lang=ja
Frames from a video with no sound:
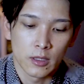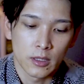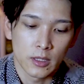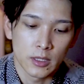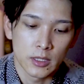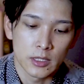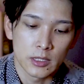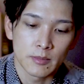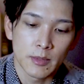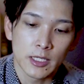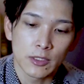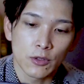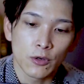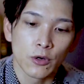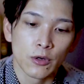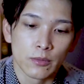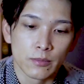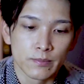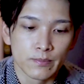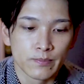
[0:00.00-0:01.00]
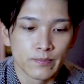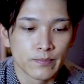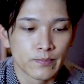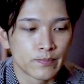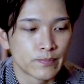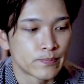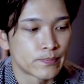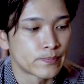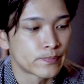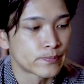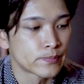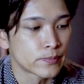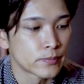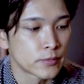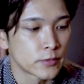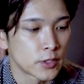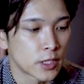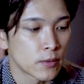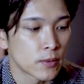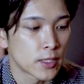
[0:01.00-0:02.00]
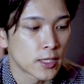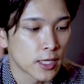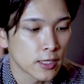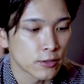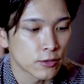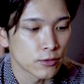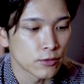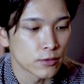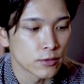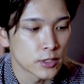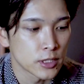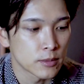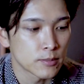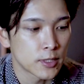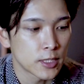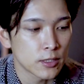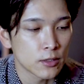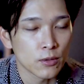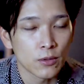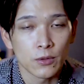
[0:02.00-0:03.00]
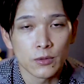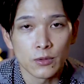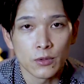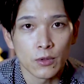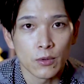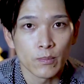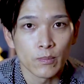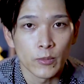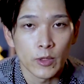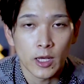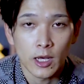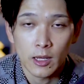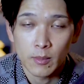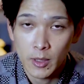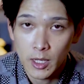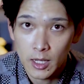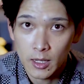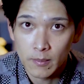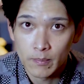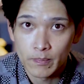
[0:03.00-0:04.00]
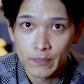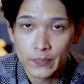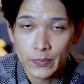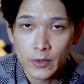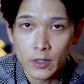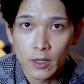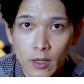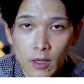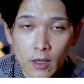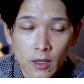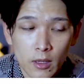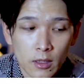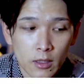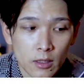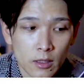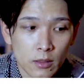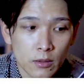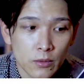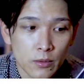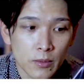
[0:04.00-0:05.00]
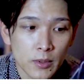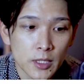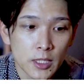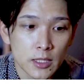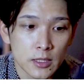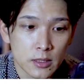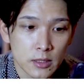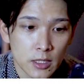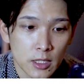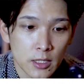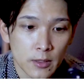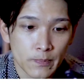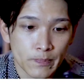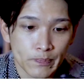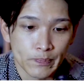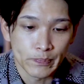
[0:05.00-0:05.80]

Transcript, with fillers: えー、スマートフォンではなくスマートフォンのカバー、えー、これはですね